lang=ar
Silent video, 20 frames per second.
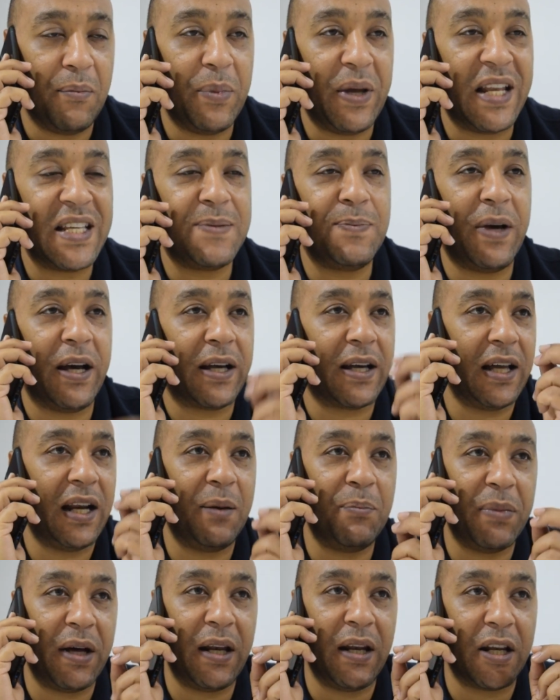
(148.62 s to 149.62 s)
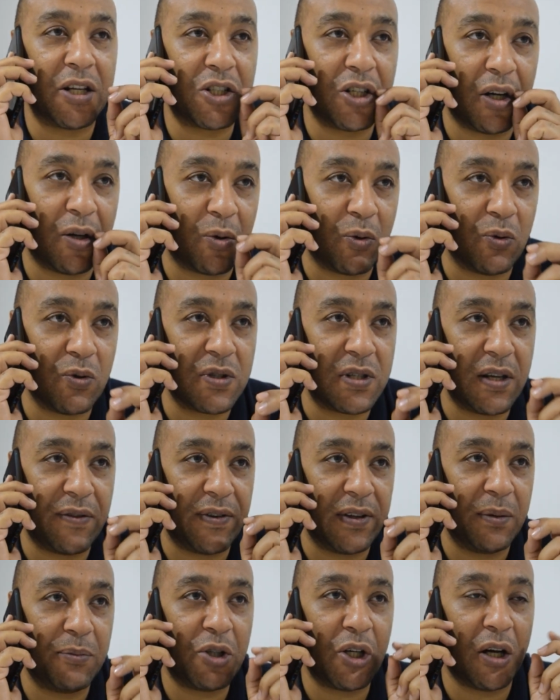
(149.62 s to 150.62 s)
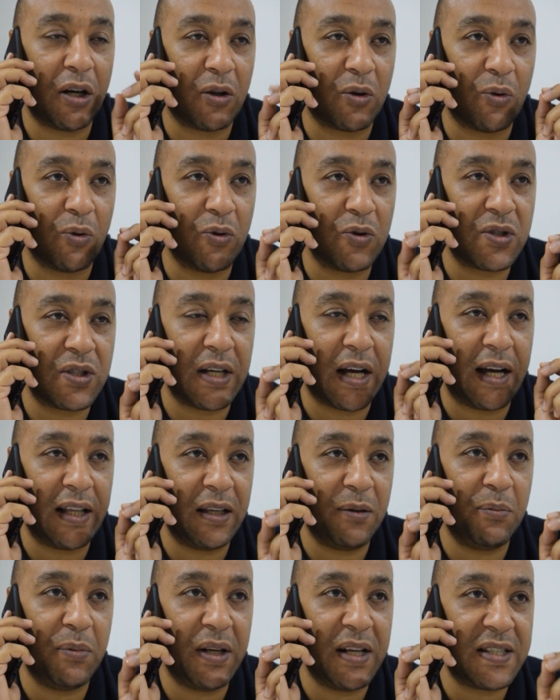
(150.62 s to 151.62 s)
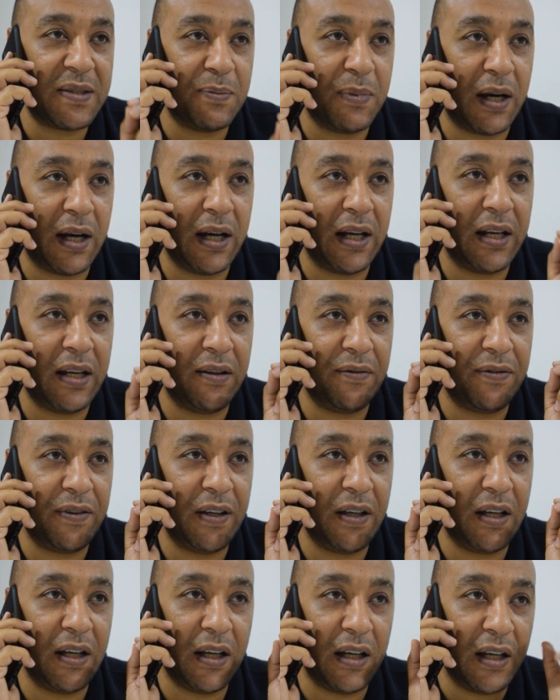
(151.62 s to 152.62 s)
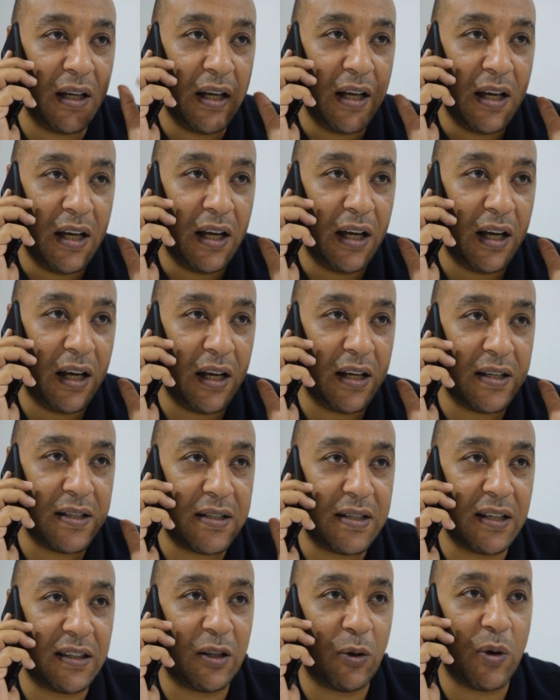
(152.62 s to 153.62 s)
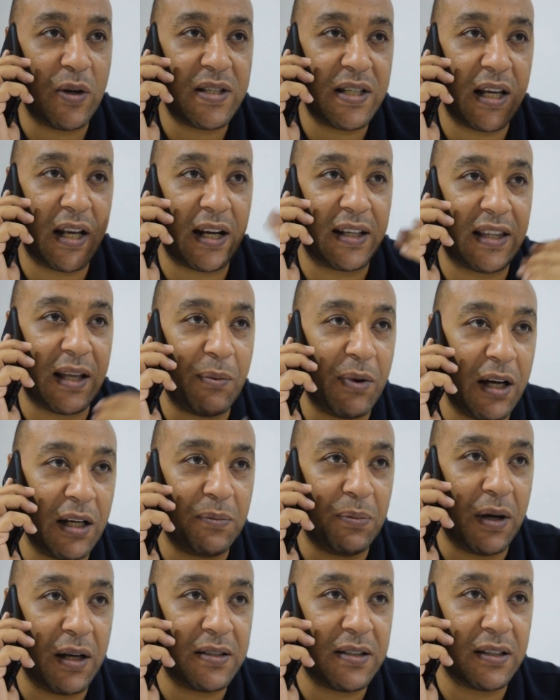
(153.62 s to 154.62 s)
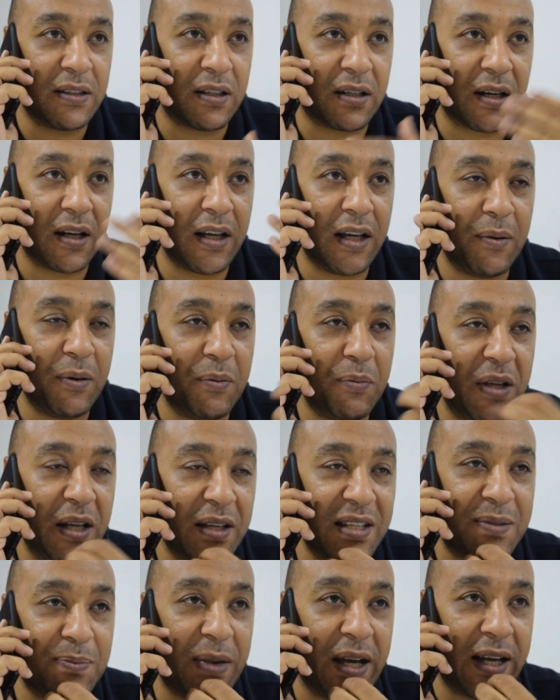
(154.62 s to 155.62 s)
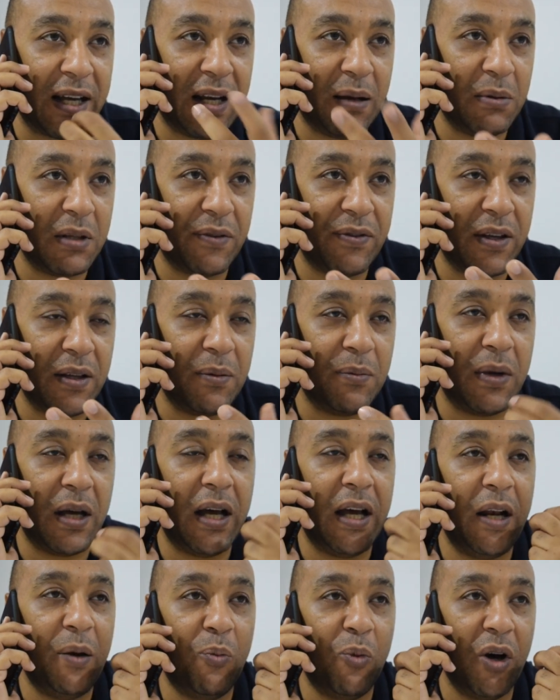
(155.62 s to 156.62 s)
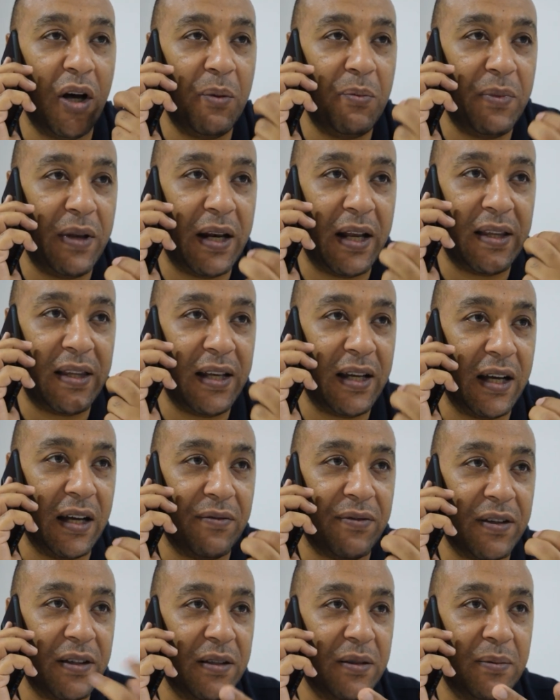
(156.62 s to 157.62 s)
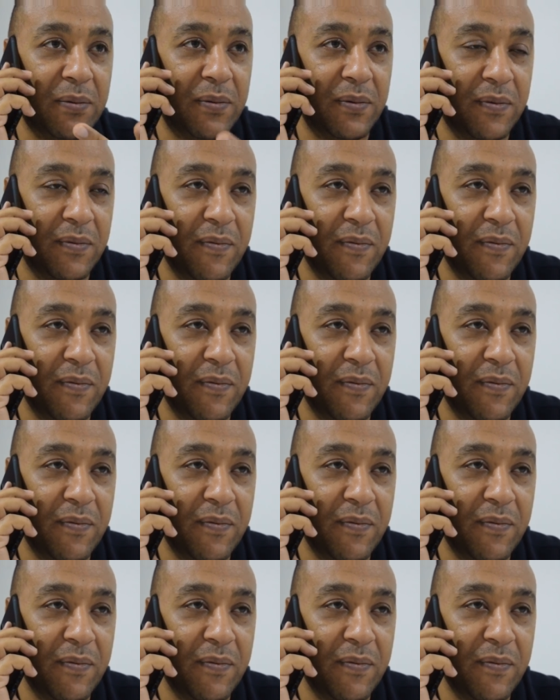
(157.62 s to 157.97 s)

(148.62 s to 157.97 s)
بنسمع الكلام بقالنا شهر ونص يا فندم شهر ونص قاعدين بنسمع ان في سياده الوزيره اجتمعت مع سياده الرئيس بنسمع الكلام ده يا فندم المهم النتيجه يا فندم